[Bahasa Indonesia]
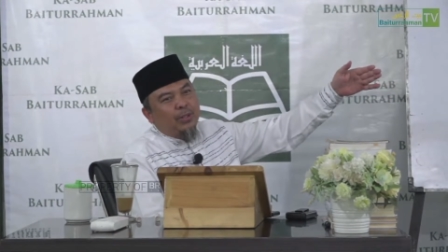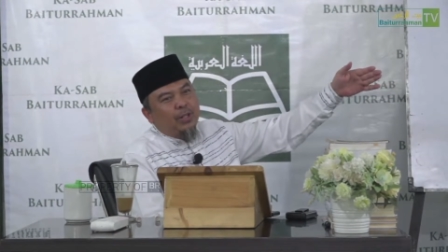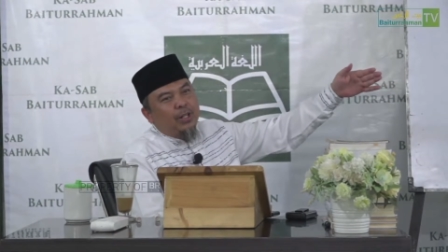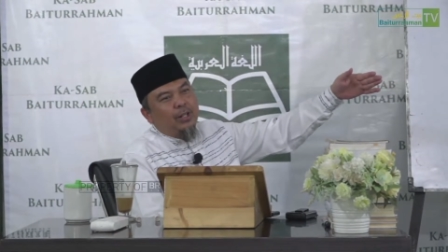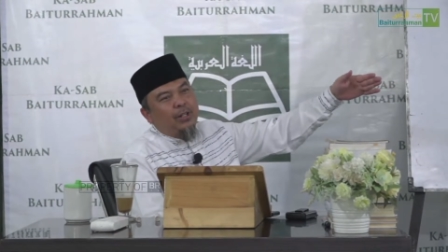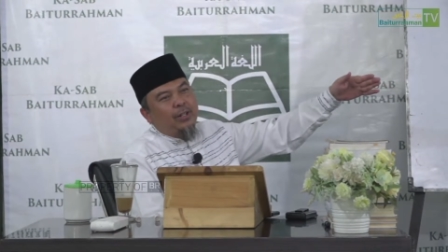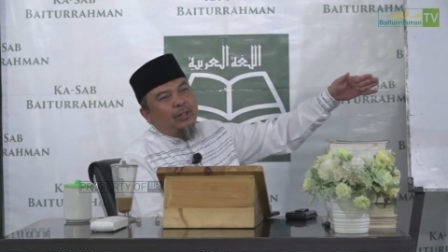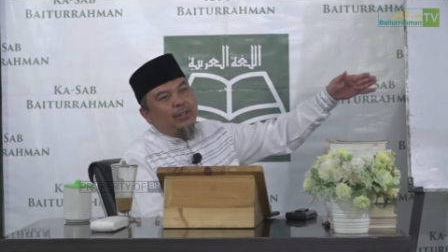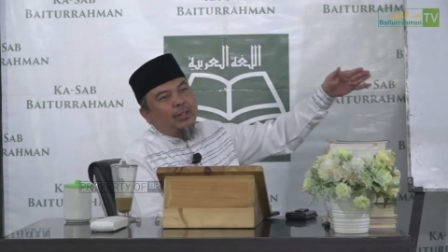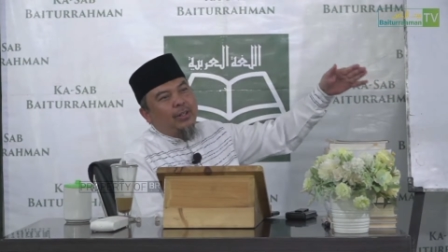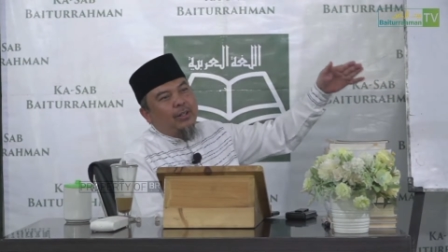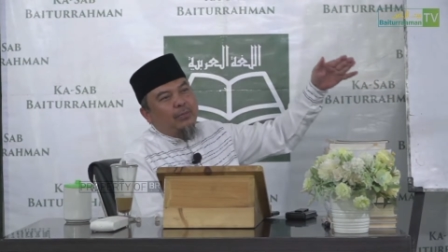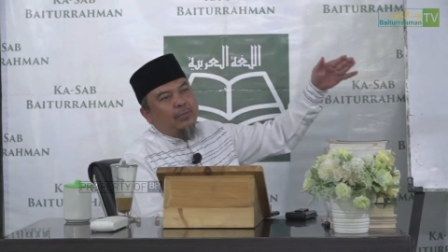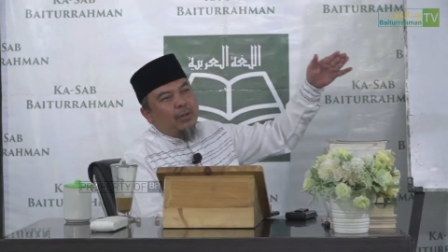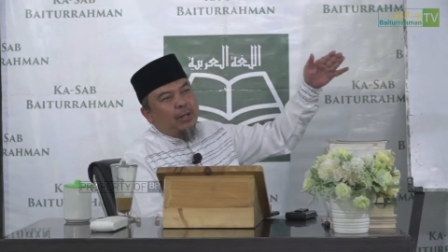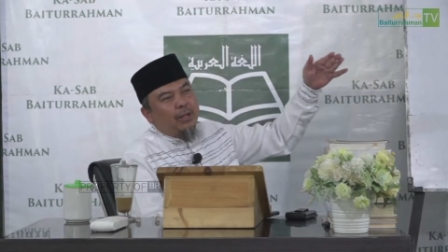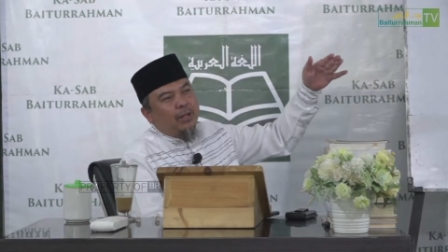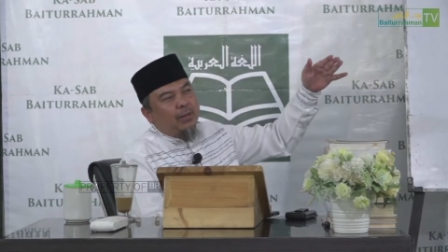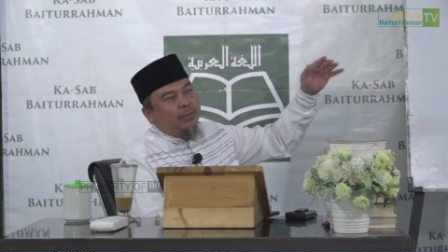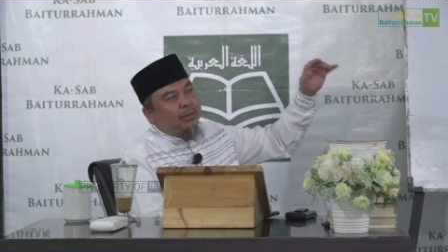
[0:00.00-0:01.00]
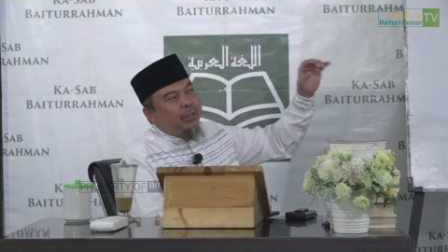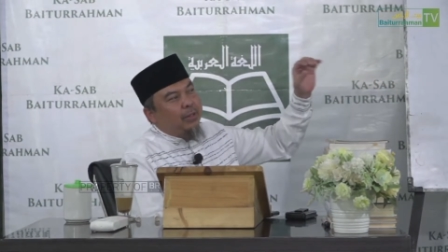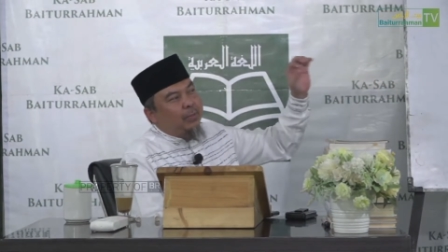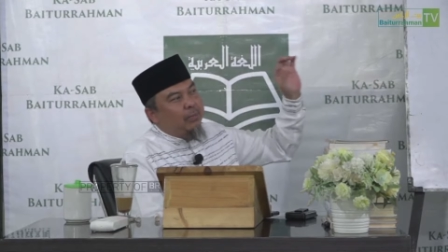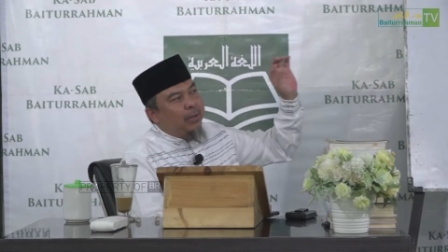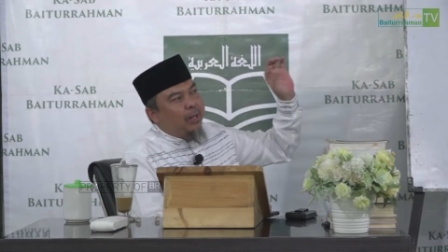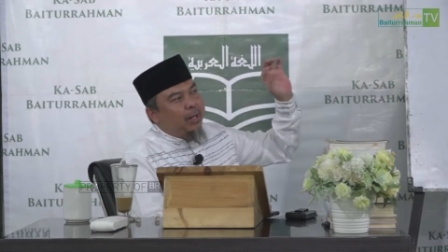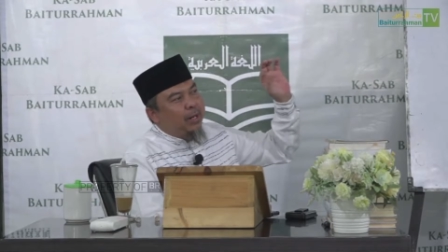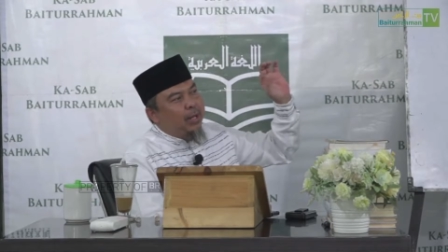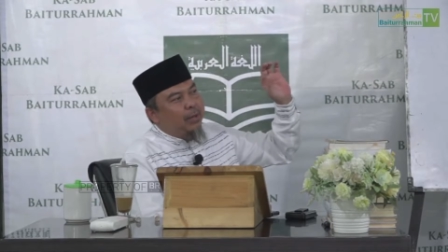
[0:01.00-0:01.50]
Kalau yang tidak berakal berarti
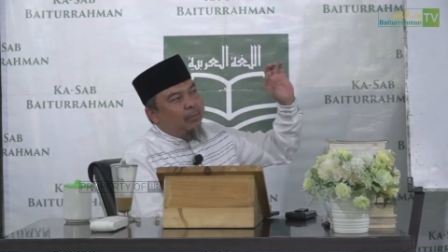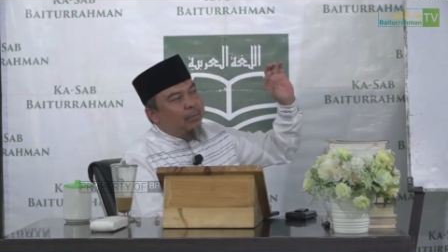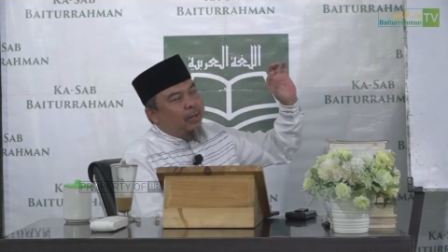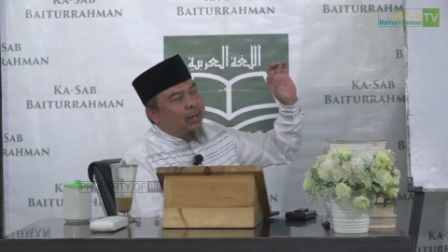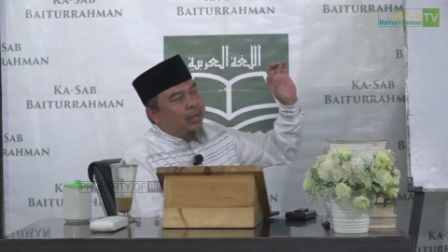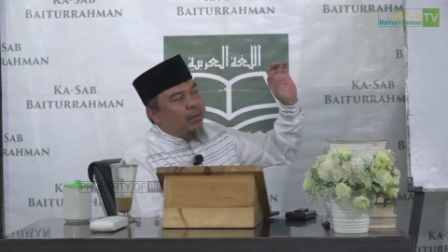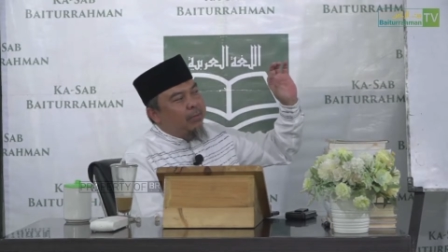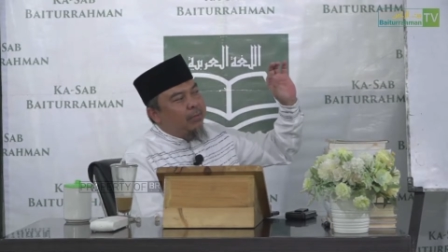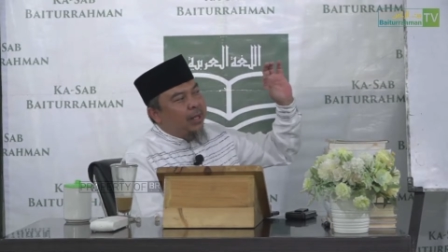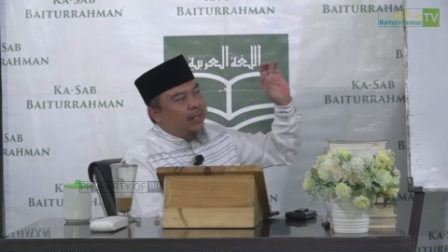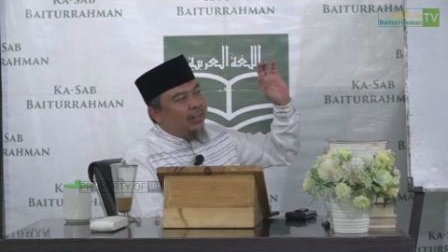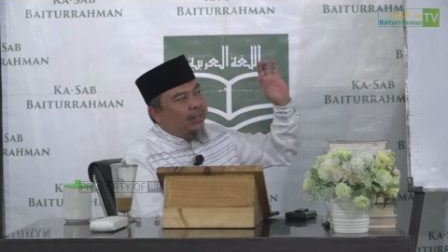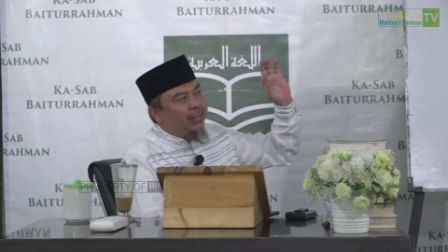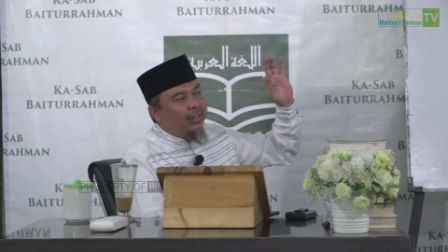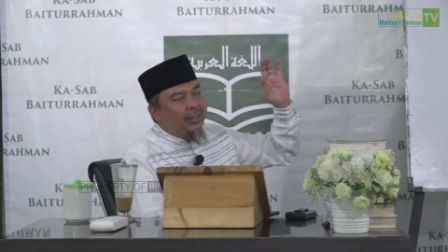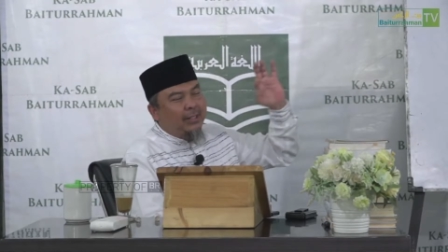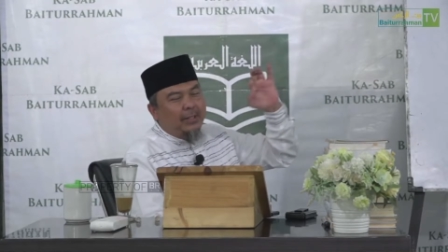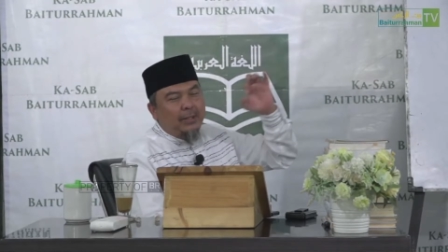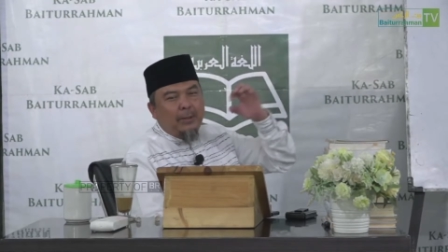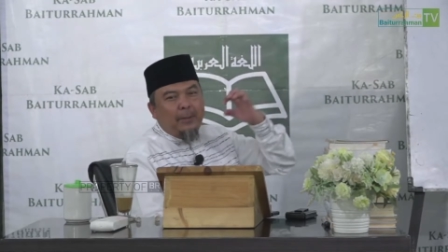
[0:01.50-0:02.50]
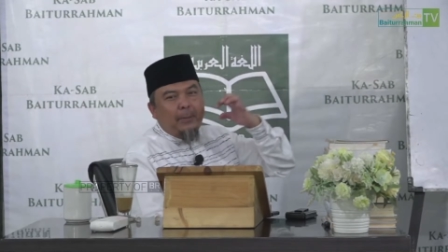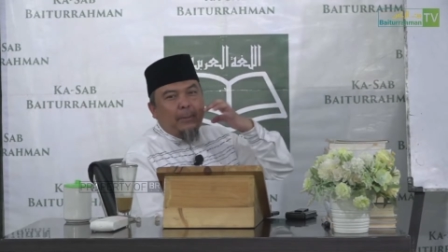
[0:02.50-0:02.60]
benda-benda mati.